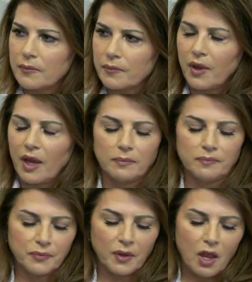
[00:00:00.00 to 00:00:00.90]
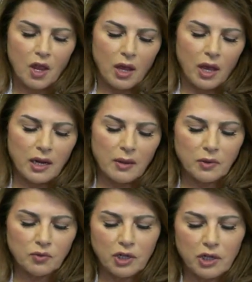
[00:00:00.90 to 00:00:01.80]
نعم هلا
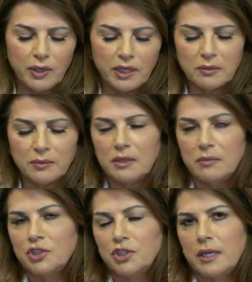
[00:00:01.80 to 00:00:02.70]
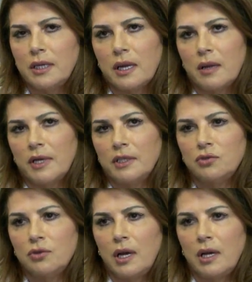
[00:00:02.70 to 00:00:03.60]
موضوع الوحده مثل ما جاءنا كمان
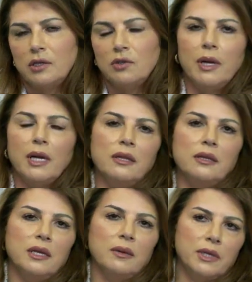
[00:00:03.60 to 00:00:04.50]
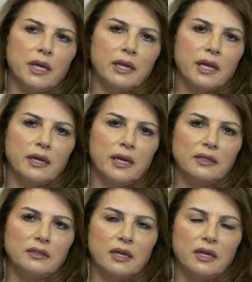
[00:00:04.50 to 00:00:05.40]
سؤال ما الذي يمنع
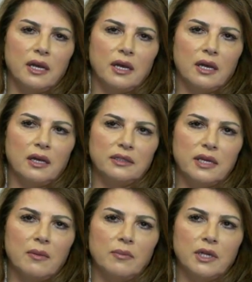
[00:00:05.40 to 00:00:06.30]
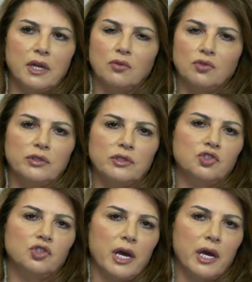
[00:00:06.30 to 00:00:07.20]
الكنائس انها تامن او
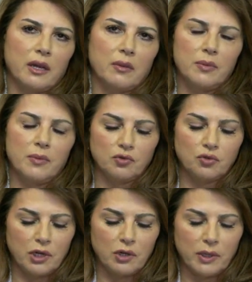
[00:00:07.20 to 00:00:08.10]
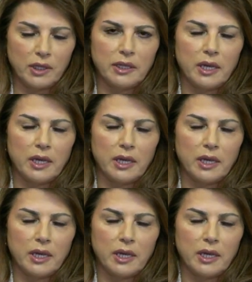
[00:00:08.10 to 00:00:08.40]
تشارك بموضوع الوحده